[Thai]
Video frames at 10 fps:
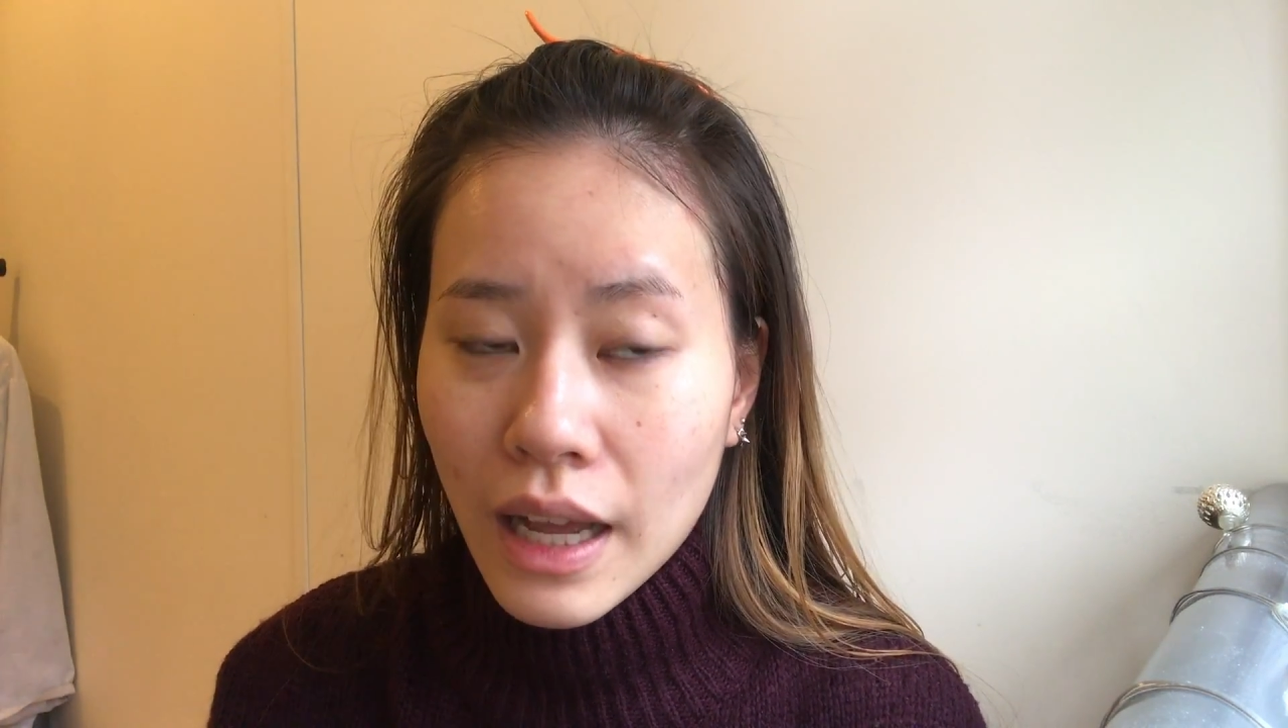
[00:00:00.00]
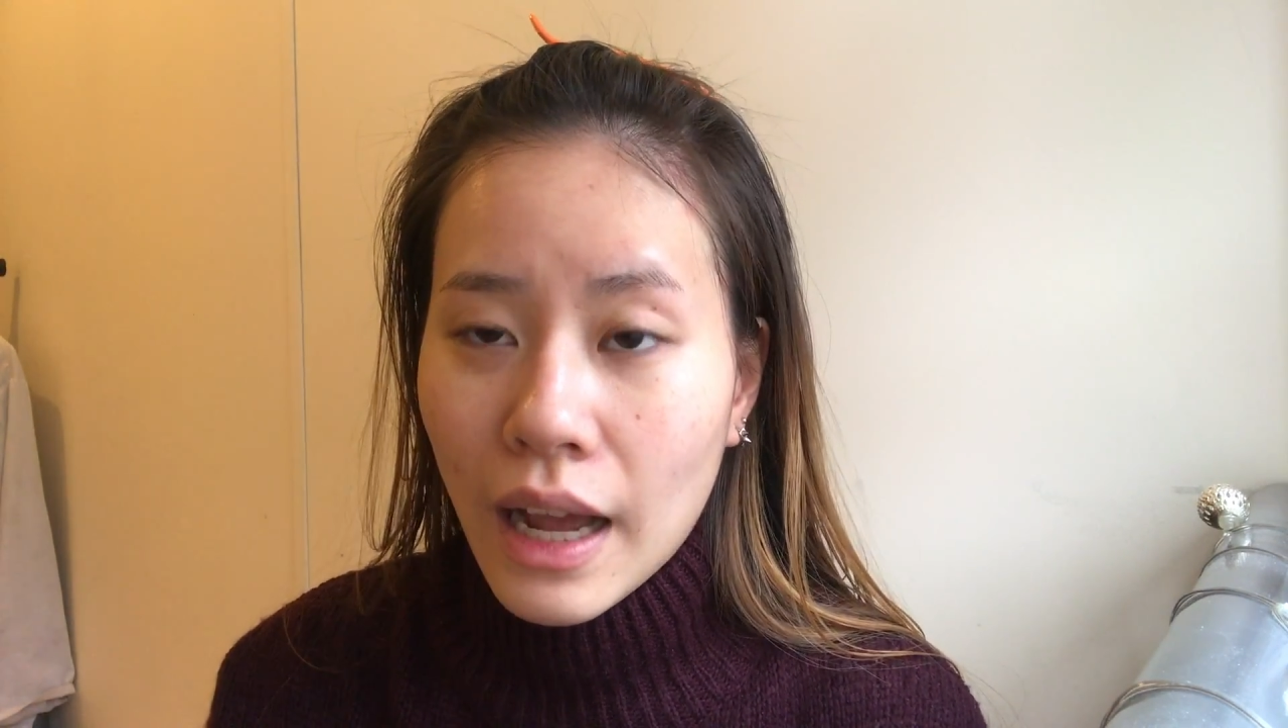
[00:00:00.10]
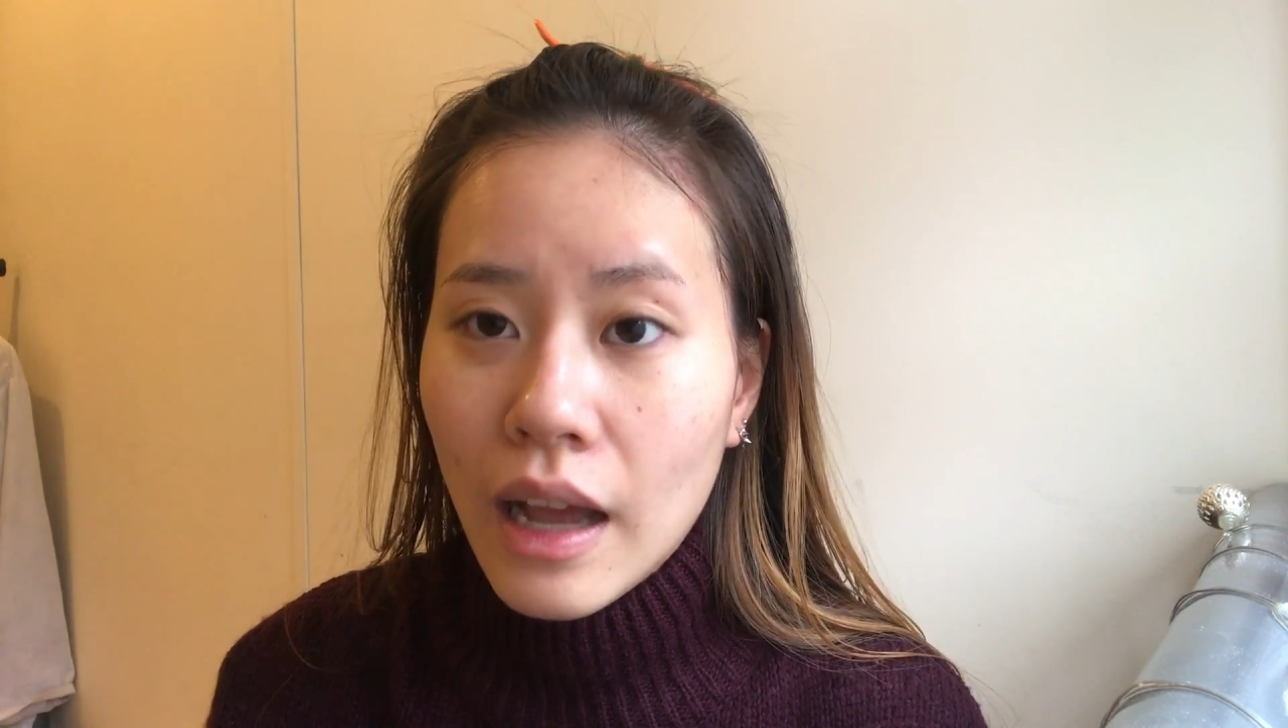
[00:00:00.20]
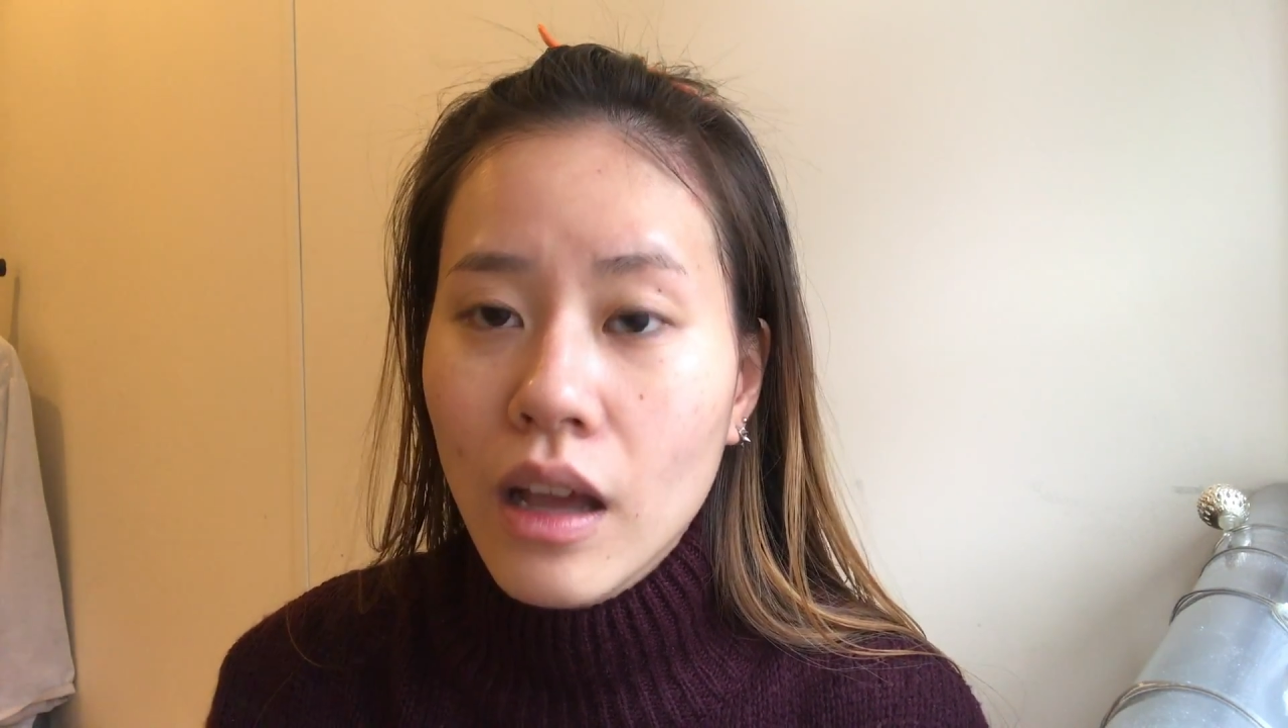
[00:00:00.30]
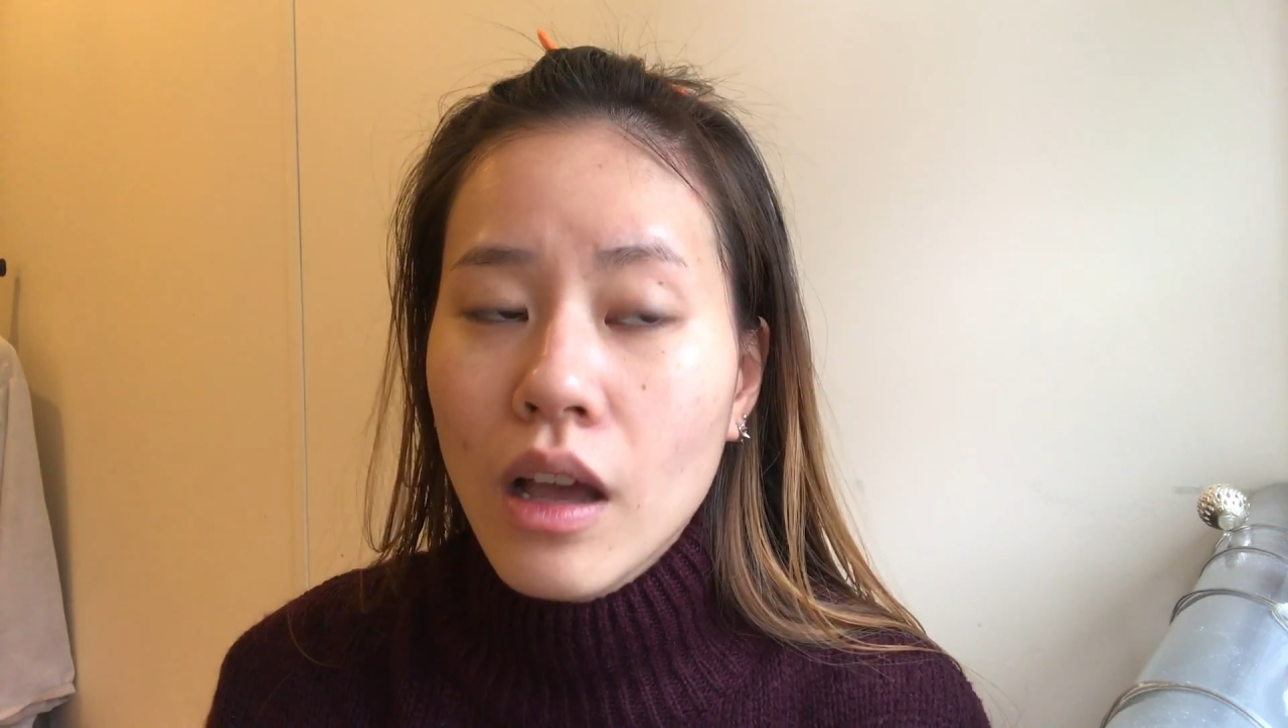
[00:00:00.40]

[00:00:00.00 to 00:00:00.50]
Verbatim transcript: นะคะ